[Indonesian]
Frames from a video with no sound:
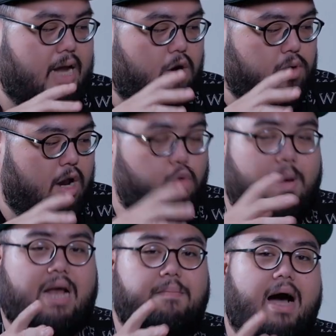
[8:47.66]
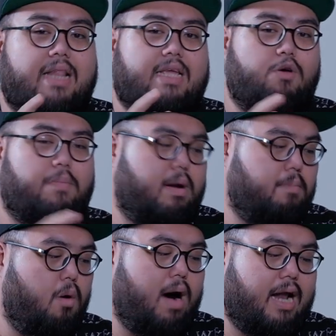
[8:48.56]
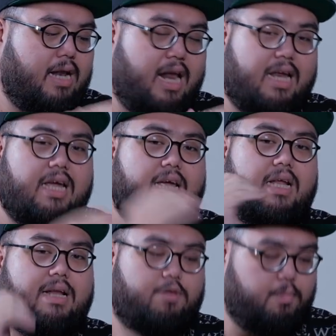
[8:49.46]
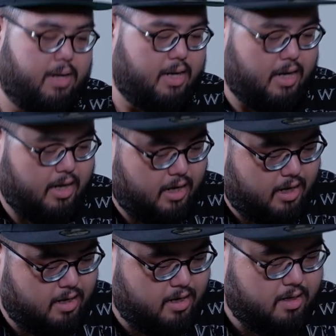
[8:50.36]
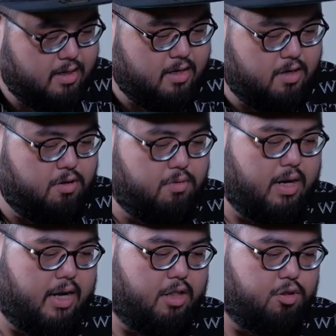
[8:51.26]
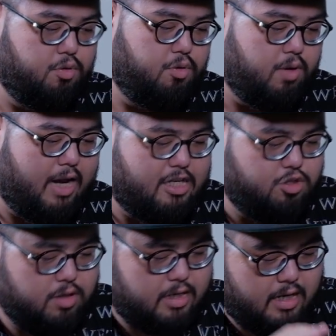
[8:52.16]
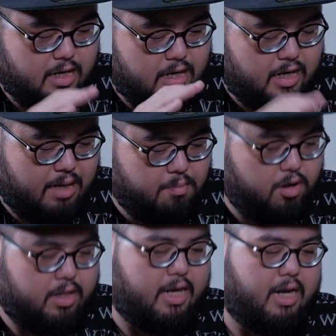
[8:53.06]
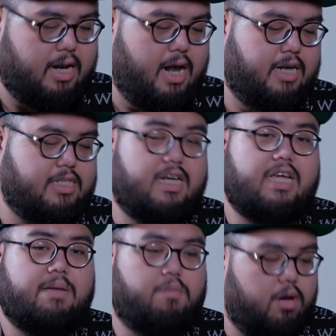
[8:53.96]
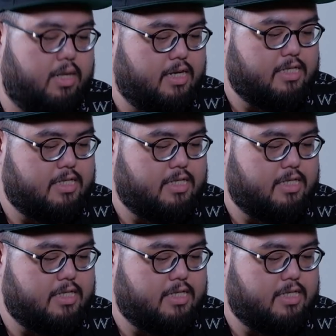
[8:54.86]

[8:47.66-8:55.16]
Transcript: ya udah lumayan banget nih webcam bawaan dari laptop ini Udah gitu lanjut ke keyboard nih. Nah, di sini keyboardnya